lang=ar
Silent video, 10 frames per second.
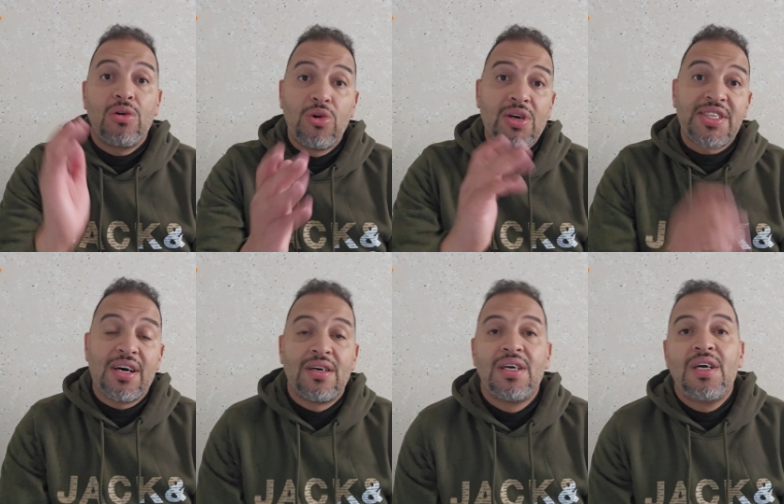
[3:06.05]

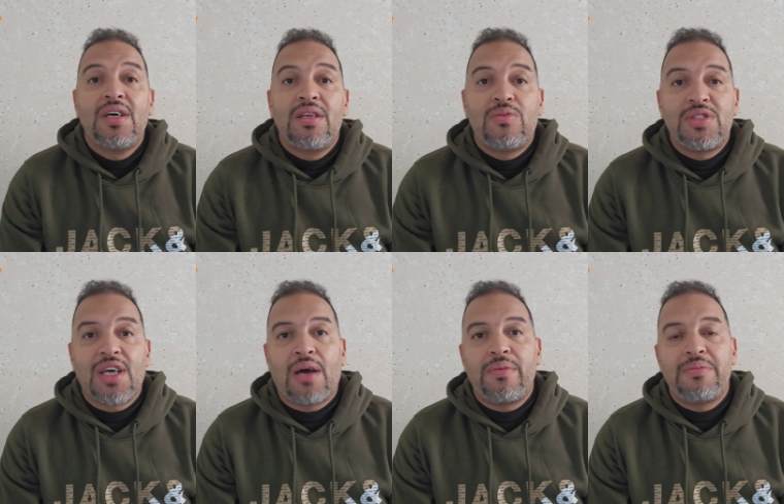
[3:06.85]
وقصى
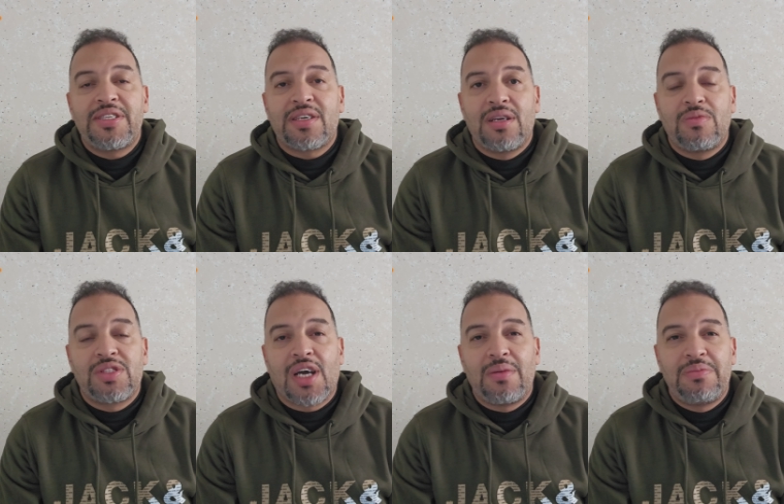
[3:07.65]
المنتخب المصري
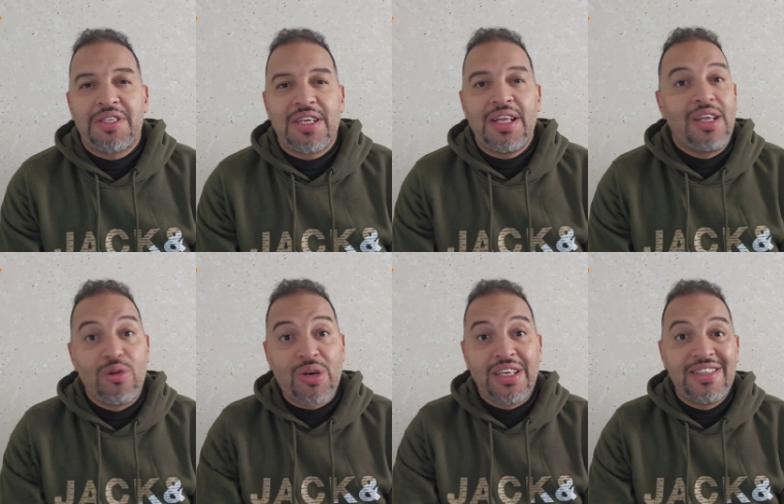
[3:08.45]
المنتخب المصري اللي
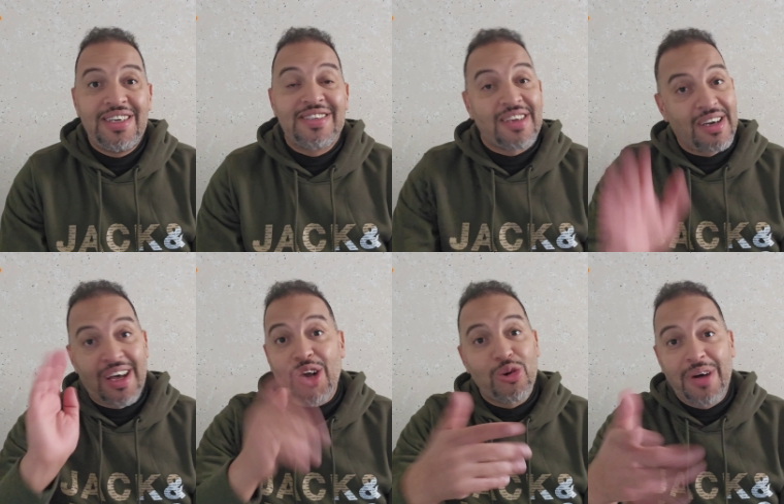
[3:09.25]
لو كان داز
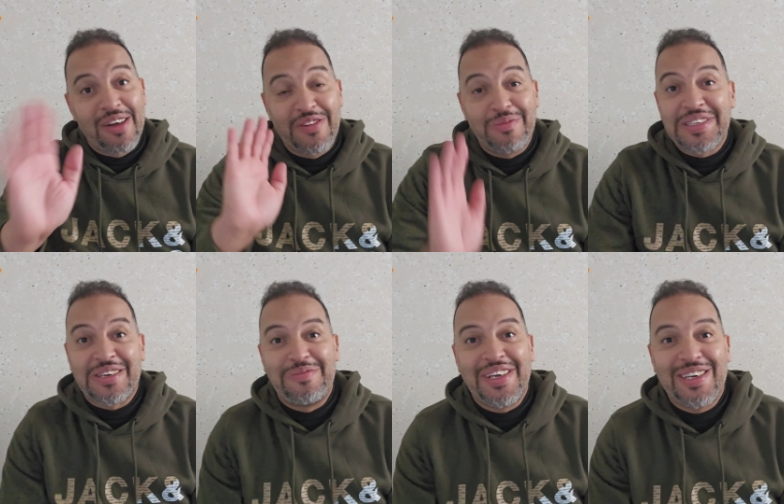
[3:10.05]
راكم عارفين
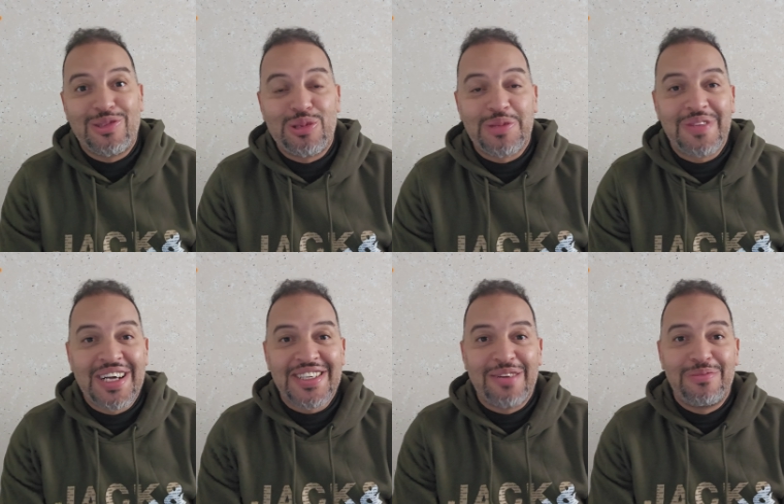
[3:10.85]
مصر ملي كدوز من
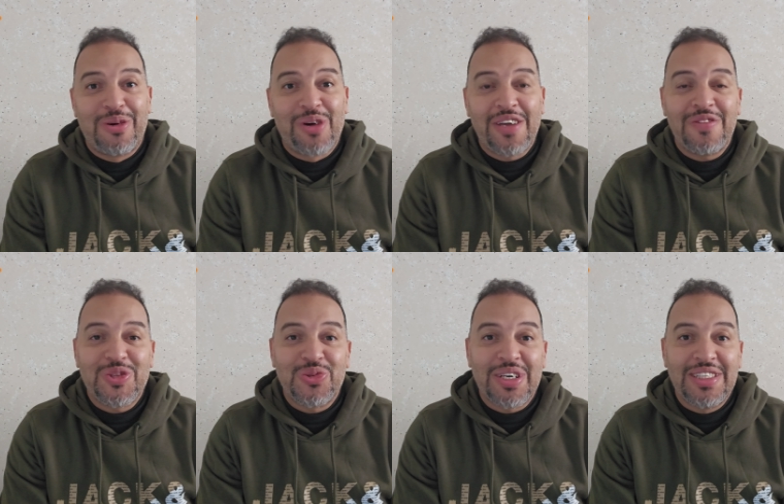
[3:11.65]
اصعب المواقف
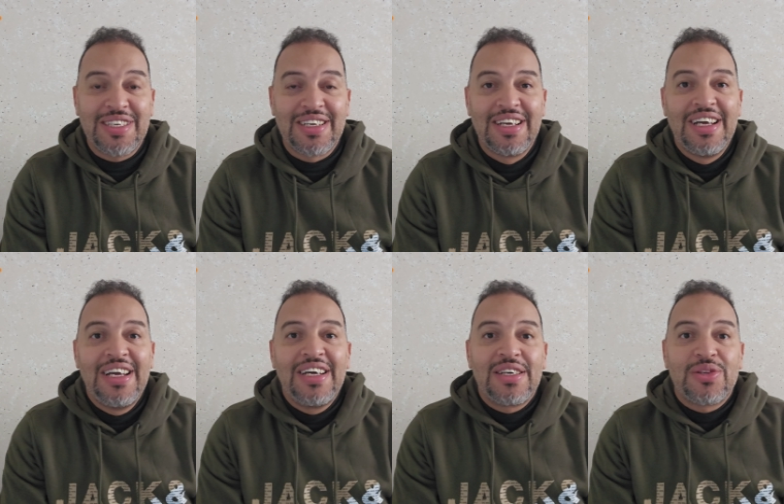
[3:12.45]
شنو كدير
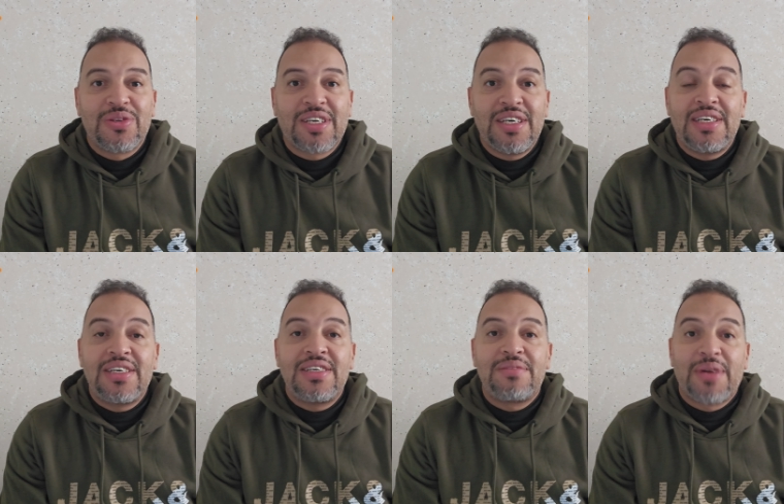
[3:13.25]
دونك
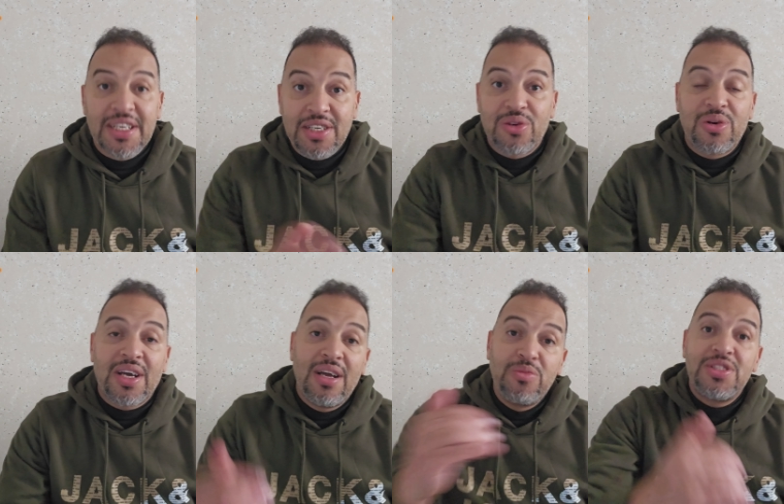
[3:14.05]
آه، مره
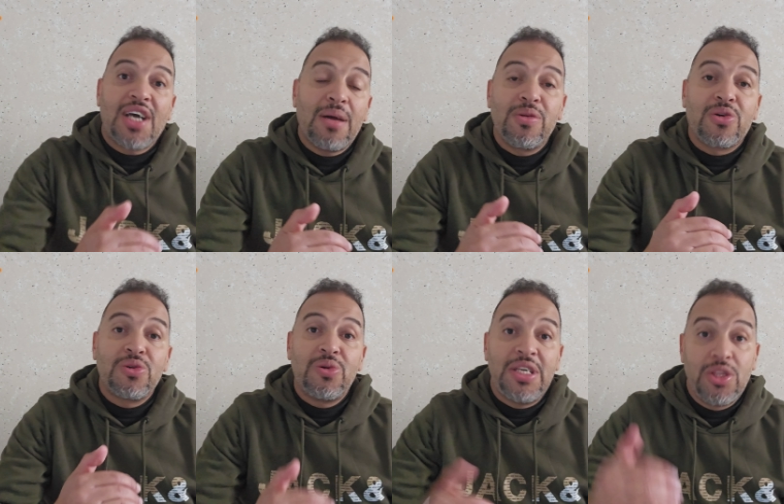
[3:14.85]
اخرى المنتخب
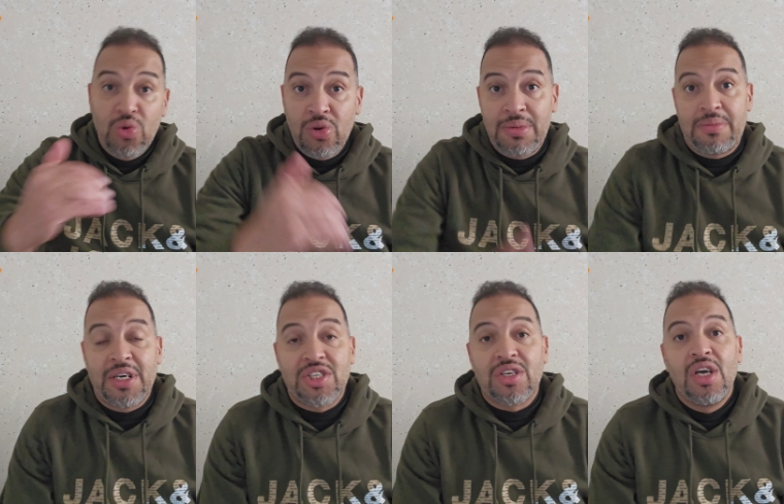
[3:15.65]
الكونغولي نوم
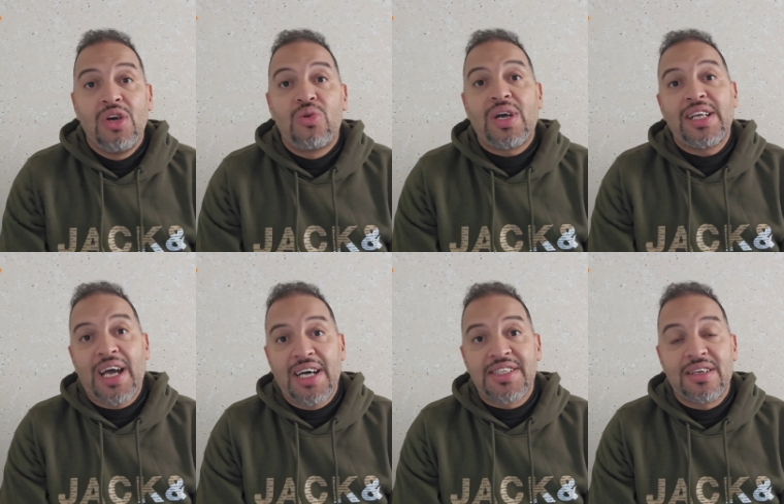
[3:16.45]
الماتش وكان
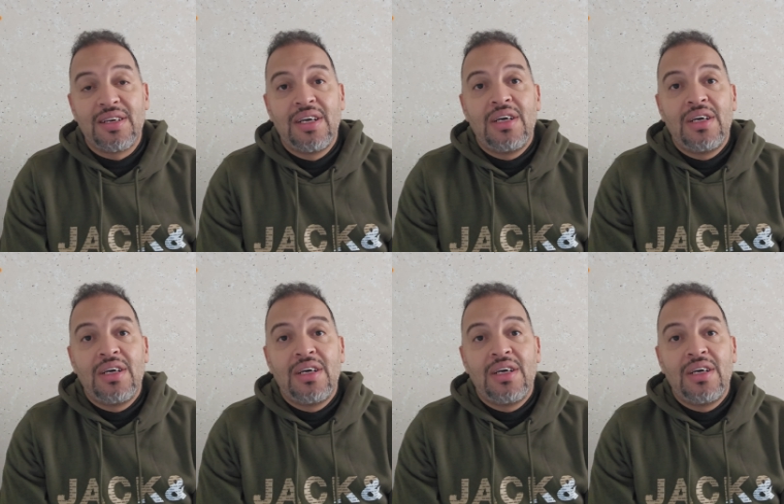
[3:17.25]
خاسر